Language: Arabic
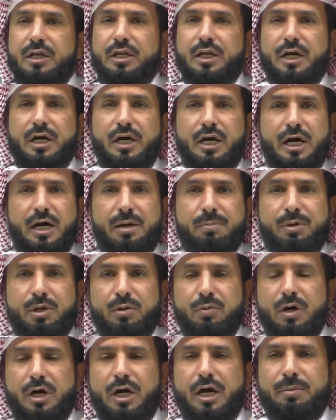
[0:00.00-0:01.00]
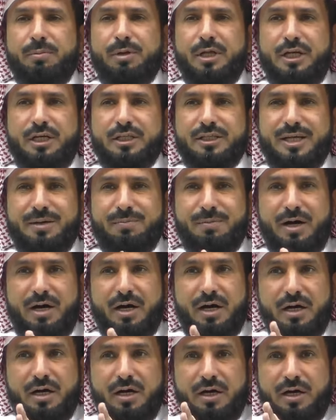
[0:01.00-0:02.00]
هابيل وقابيل
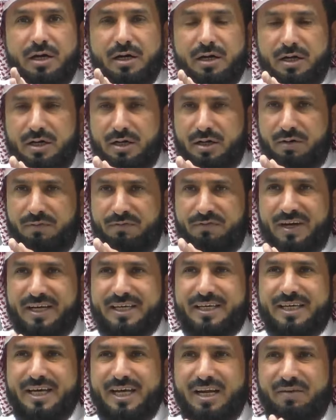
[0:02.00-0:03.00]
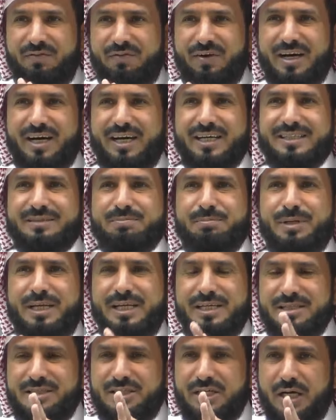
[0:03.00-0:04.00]
عندما آه، فكر فقط
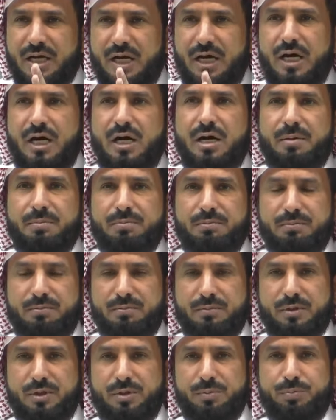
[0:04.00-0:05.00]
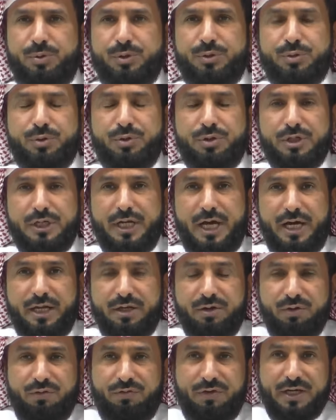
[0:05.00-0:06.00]
بالانتقام بدون
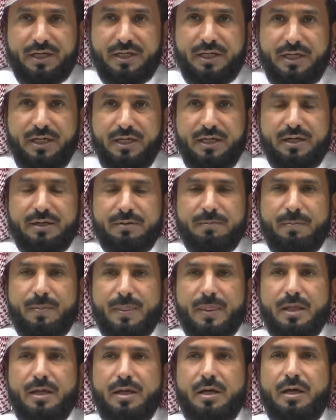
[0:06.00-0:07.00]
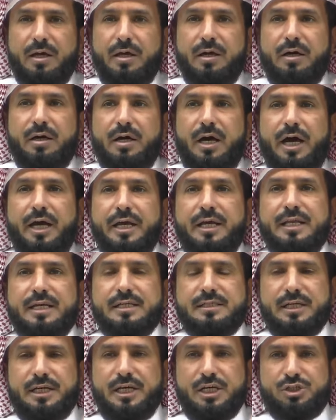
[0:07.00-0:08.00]
أن يفكر أين
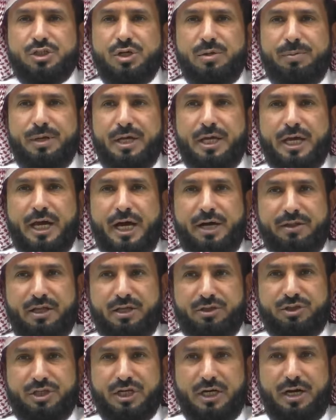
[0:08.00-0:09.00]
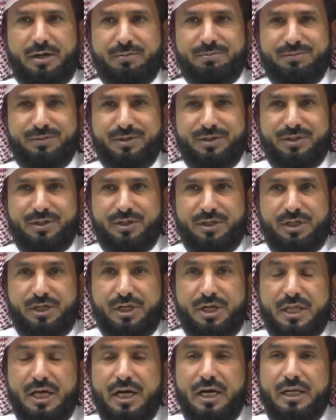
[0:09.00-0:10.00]
سيصل به هذا الانتقام
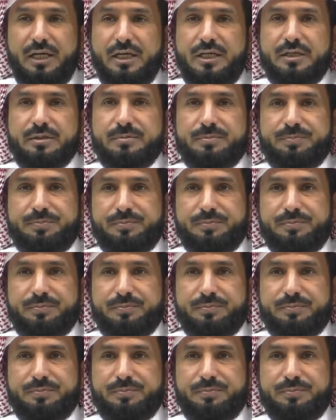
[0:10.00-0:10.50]
لذلك